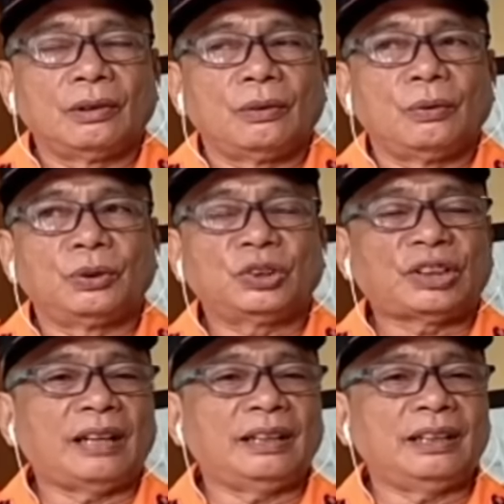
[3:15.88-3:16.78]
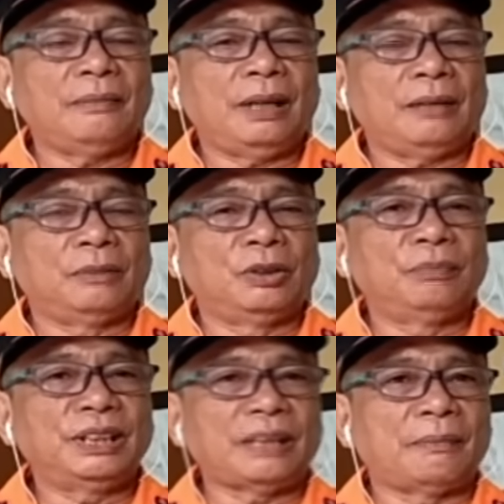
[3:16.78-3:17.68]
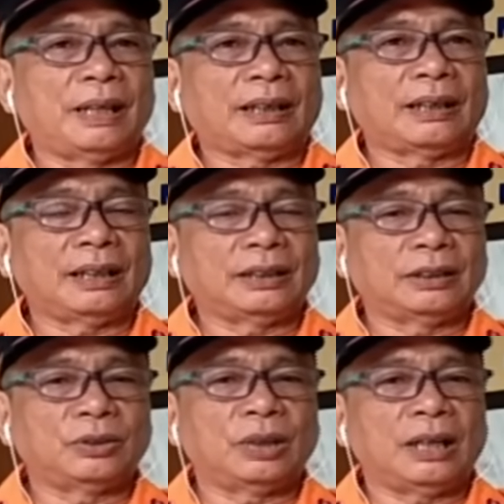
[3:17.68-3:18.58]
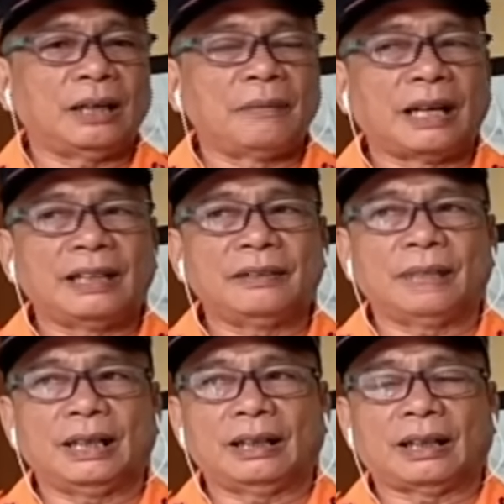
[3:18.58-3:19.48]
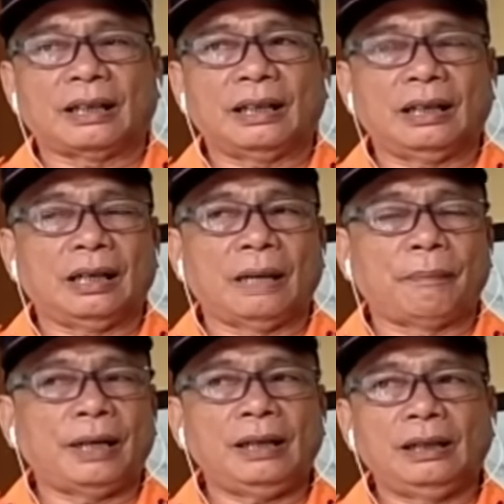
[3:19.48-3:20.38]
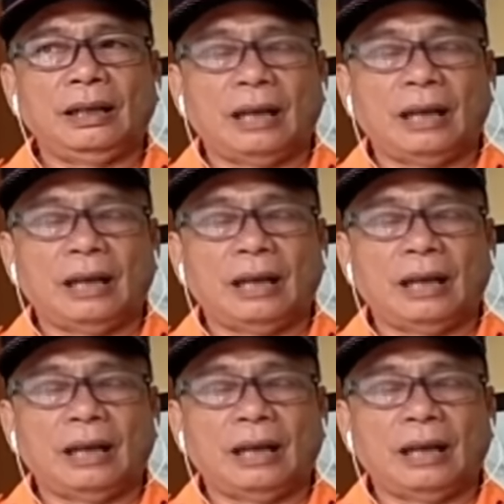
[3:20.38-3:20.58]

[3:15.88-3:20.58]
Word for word: Untuk saat ini Mbak belum bisa Mbak, karena kita juga nggak berani Mbak, karena apa?